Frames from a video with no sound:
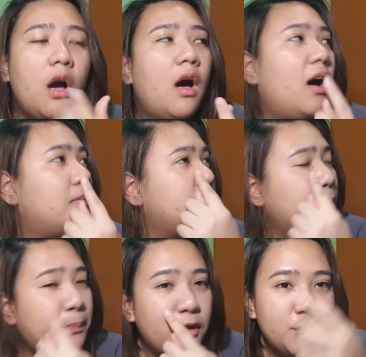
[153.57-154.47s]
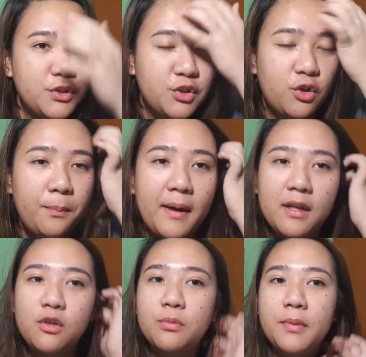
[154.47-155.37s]
um, yung pores nyo para
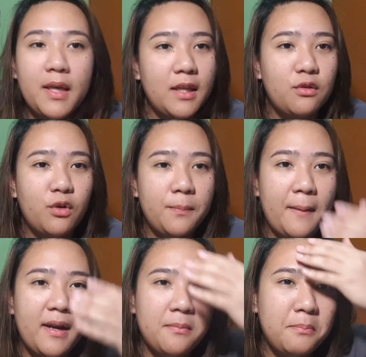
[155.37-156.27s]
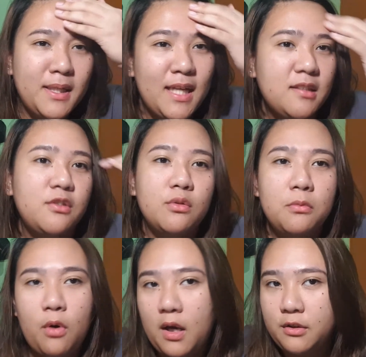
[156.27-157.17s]
lumiit or parang banatin yung
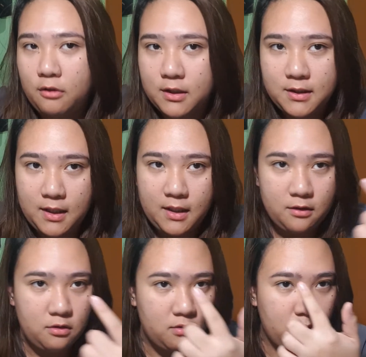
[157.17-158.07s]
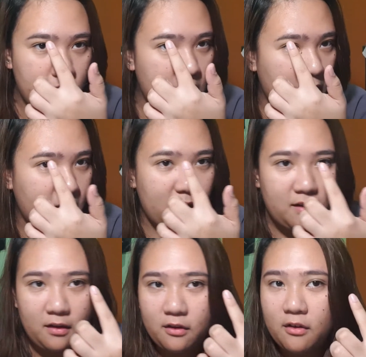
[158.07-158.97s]
mukha nyo. Kasi, ayan o, kung
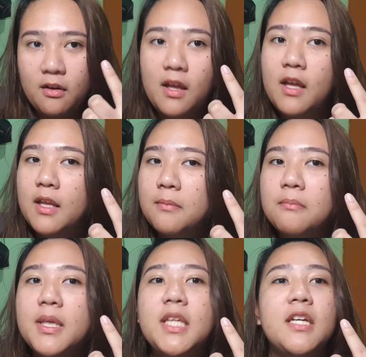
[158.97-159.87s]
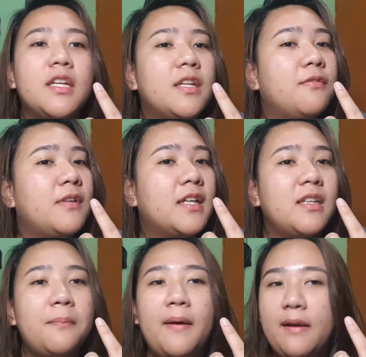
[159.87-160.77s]
nakikita nyo, may nagre-reflect
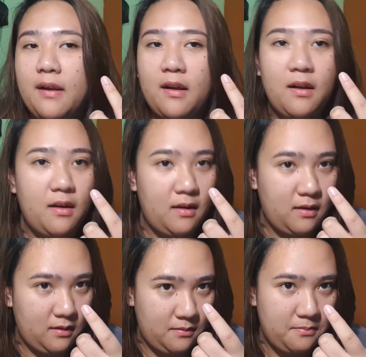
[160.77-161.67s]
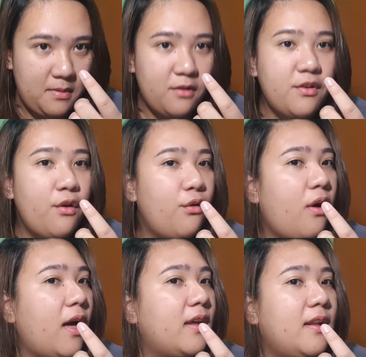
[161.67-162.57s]
na parang meron
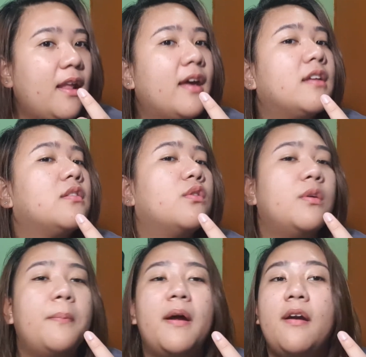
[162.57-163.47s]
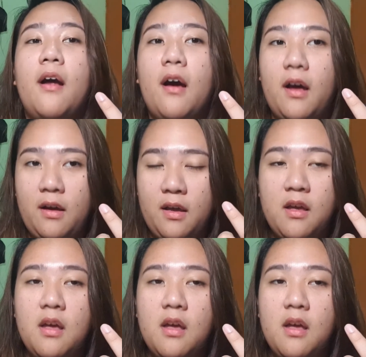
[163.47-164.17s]
akong highlight or parang ang